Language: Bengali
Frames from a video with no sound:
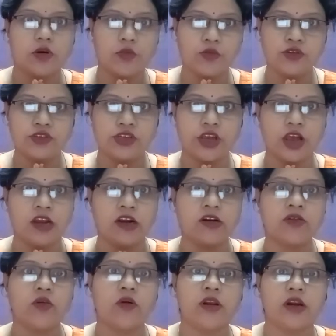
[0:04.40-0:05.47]
নমস্কার
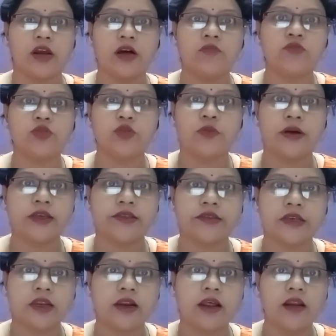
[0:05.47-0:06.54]
ওয়েলকাম টু মাই
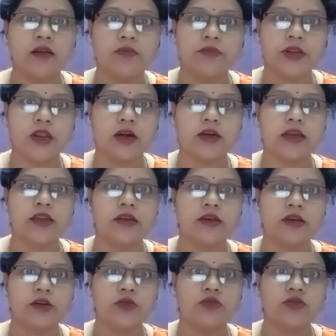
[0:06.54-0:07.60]
চ্যানেল মিরাকেল
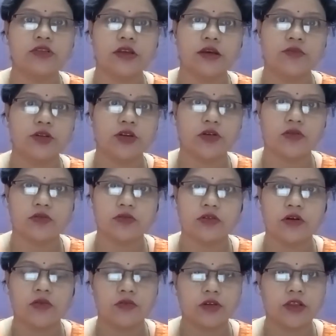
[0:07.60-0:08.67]
কিউরস আমি ডক্টর
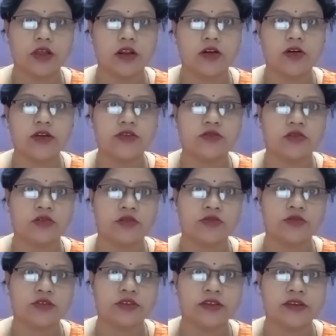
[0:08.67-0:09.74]
অমৃতা রয়
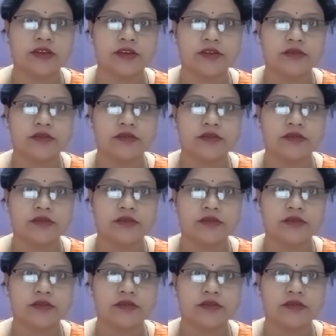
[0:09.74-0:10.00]
চক্রবর্তী